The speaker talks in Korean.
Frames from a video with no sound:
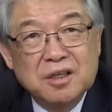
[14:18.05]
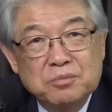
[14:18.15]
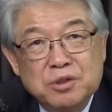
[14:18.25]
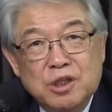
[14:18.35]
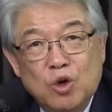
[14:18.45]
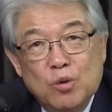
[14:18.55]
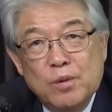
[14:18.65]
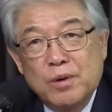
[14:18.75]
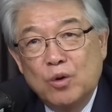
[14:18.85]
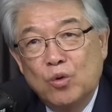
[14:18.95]
미셸
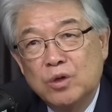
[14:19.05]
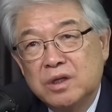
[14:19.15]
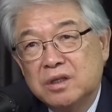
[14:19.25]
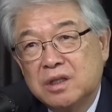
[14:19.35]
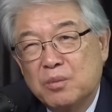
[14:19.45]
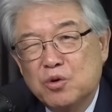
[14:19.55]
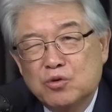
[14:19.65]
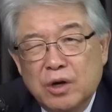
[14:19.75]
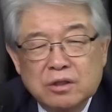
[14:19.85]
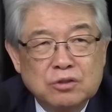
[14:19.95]
오바마 올리
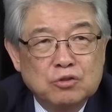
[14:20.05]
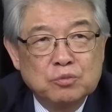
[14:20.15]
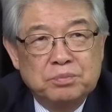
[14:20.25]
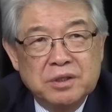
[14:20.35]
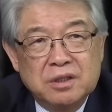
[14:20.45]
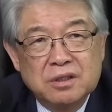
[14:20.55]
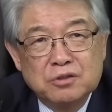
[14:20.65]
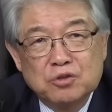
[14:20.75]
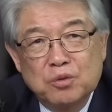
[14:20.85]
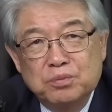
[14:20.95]
데모크라츠 투 비트
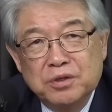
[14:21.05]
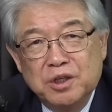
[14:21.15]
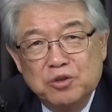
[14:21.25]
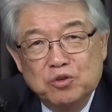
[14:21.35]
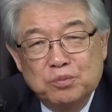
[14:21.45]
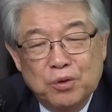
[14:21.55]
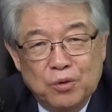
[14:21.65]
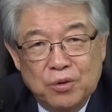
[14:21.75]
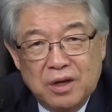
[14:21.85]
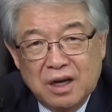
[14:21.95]
트럼프 인뉴 폴